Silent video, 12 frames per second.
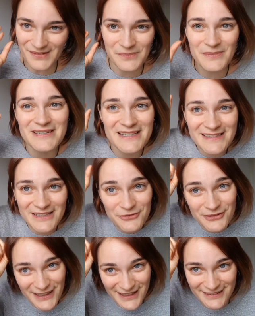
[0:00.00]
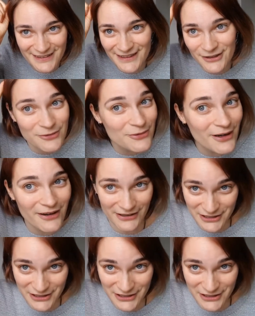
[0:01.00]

Mais je les ai eu très très courts. Euh,